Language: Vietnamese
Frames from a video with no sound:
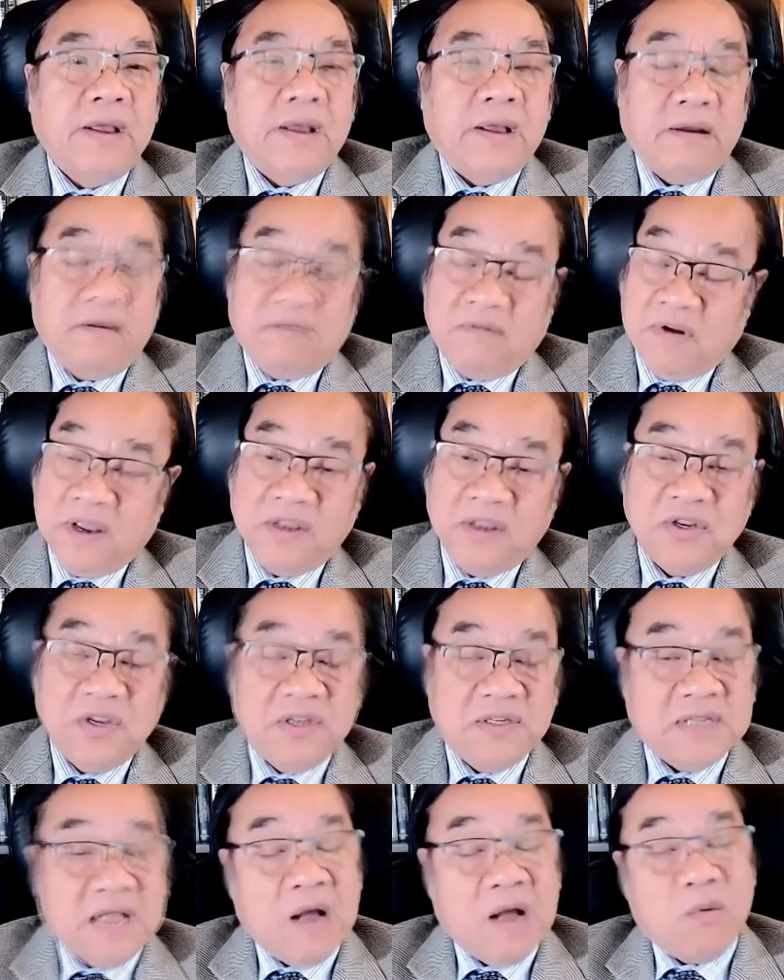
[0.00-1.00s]
uh, với cái trị
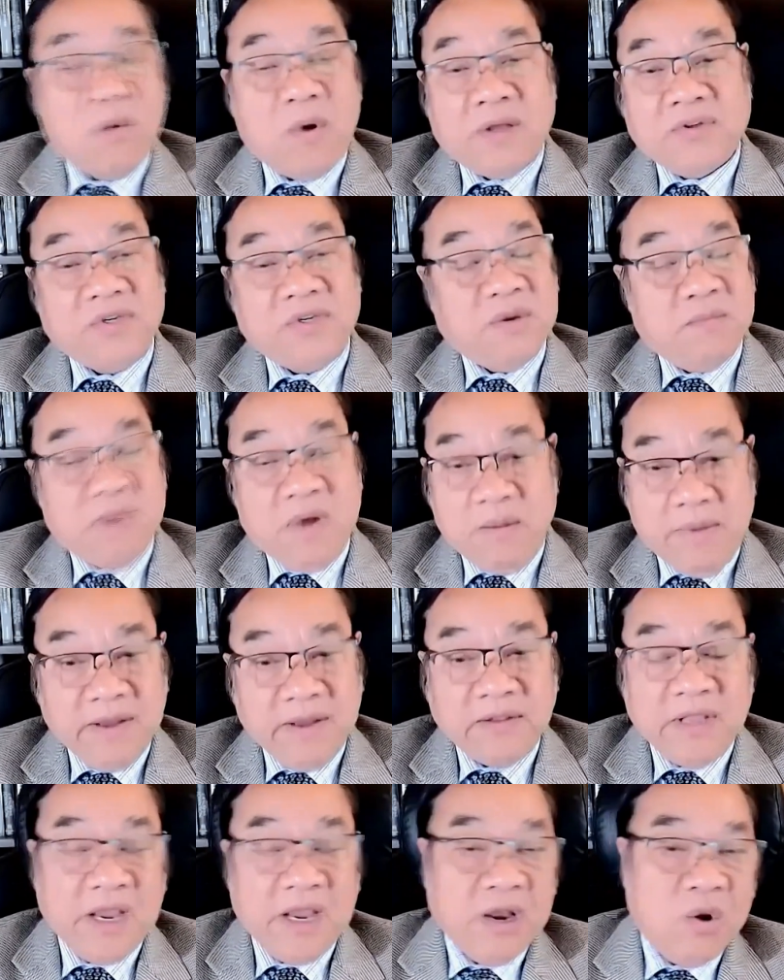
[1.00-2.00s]
giá khoảng chừng mười mấy
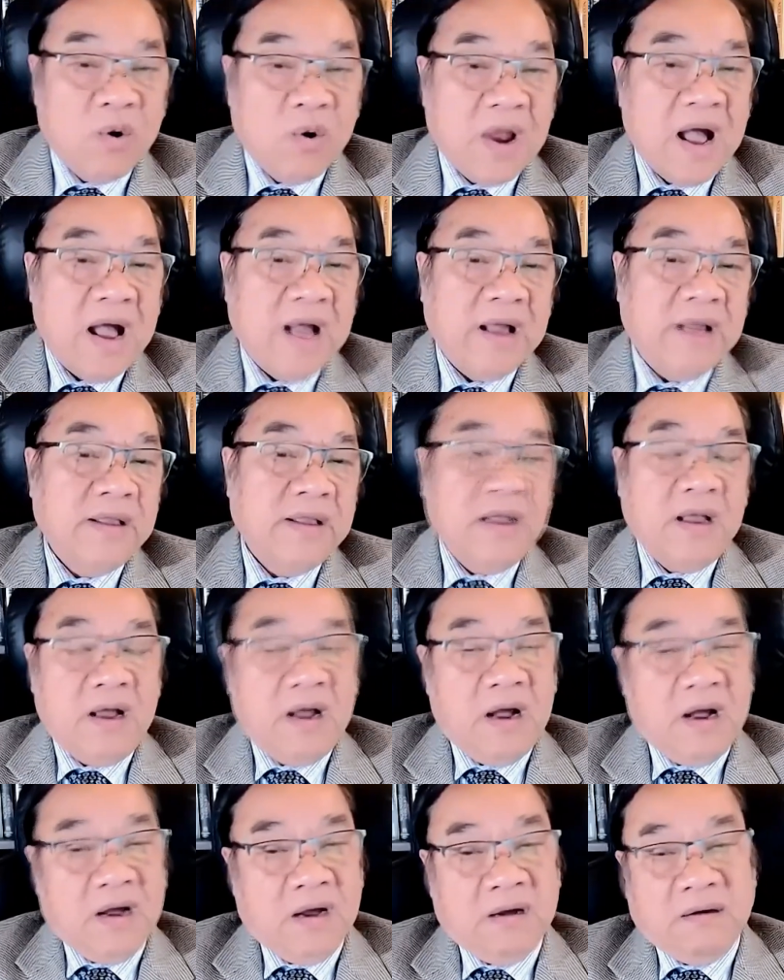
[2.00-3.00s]
tỷ đô la
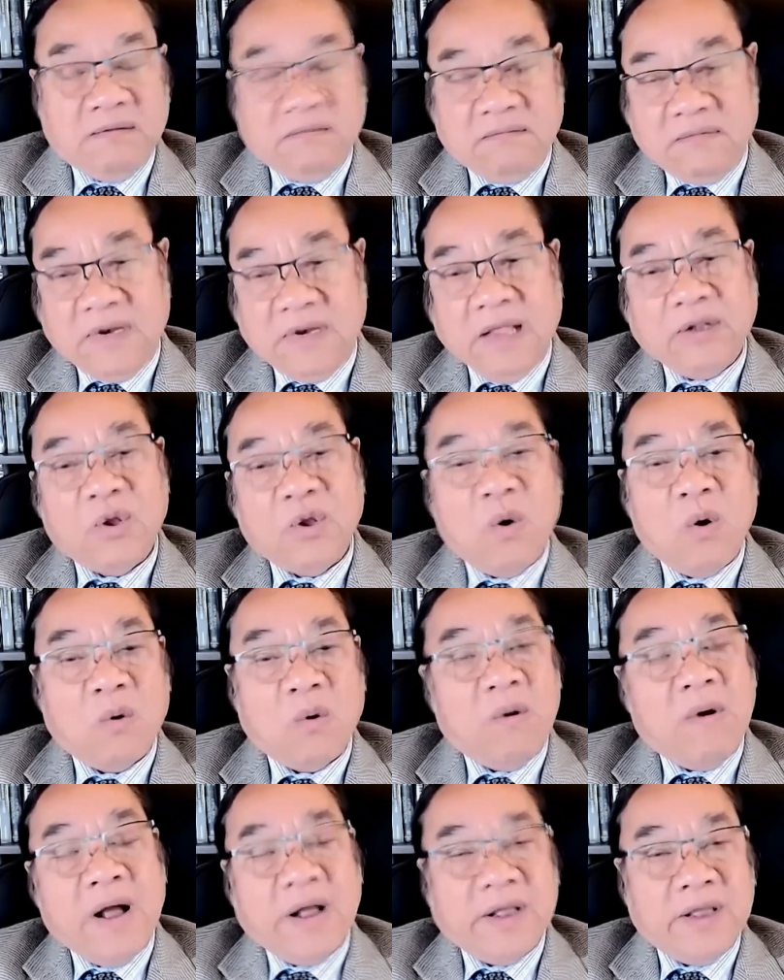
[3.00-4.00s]
ở lãnh thổ
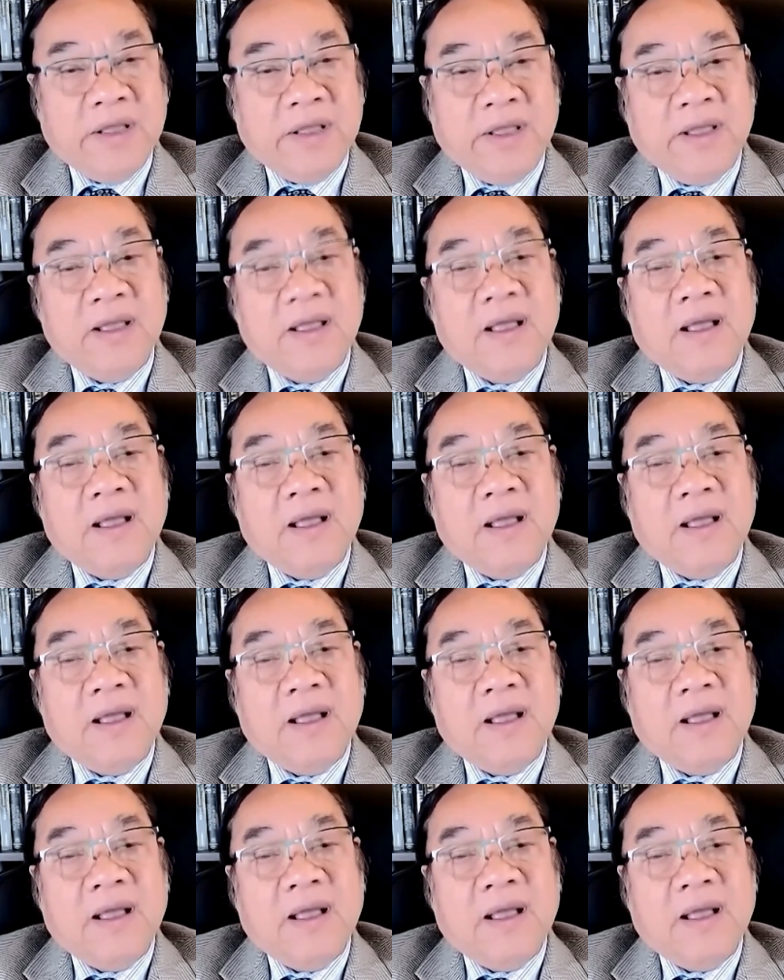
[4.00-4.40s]
của Hoa Kỳ